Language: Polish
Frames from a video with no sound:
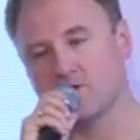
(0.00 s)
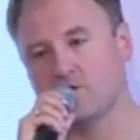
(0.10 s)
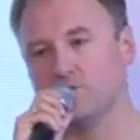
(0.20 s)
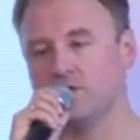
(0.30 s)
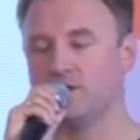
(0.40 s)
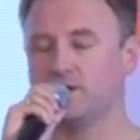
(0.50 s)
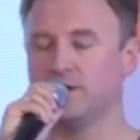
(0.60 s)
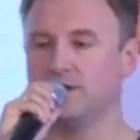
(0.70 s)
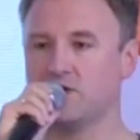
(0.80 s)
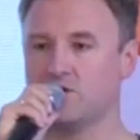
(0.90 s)
jako, e,
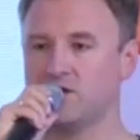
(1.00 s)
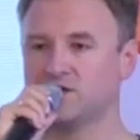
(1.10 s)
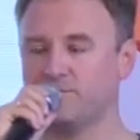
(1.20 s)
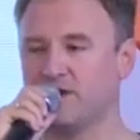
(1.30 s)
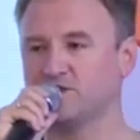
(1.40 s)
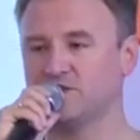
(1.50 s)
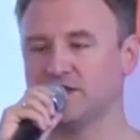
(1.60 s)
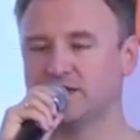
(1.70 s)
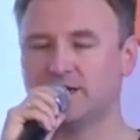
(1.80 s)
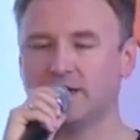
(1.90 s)
jako eksperci i
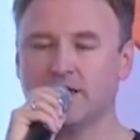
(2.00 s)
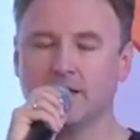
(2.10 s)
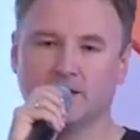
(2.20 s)
tak dalej.